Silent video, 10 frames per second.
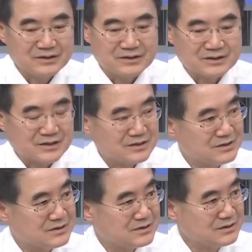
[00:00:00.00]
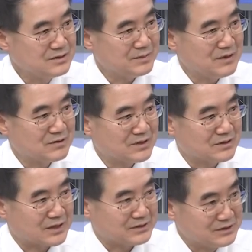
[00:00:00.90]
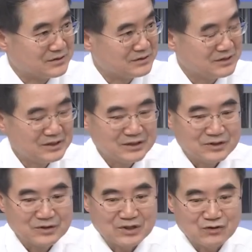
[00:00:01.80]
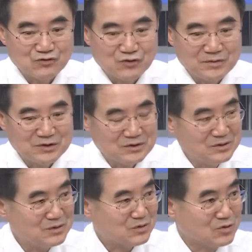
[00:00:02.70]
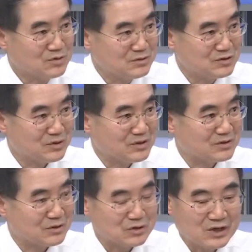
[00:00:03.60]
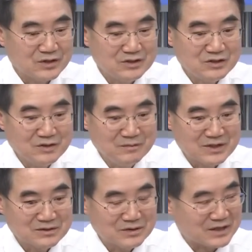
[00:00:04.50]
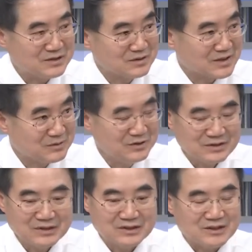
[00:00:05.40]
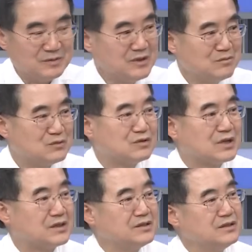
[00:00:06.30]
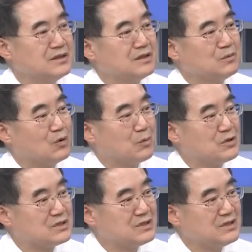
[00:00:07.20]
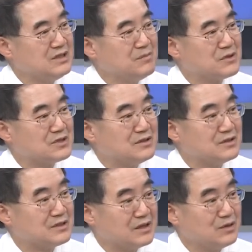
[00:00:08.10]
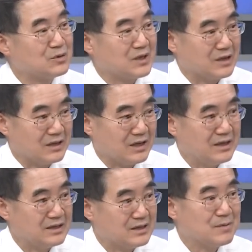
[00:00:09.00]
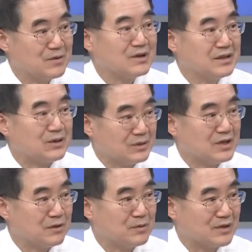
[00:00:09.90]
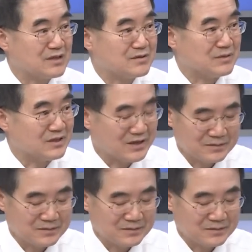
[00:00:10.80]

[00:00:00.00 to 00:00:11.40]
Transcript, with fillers: 어, 사실 그 시발유 가격 안정, 음. 여기에 주거비도 공급 측 요인도 이것마저도 안정되면 이미 물가는 목표치 2%대에 도달했다. 이렇게 음. 평가가 나온다 이렇게 됐습니다.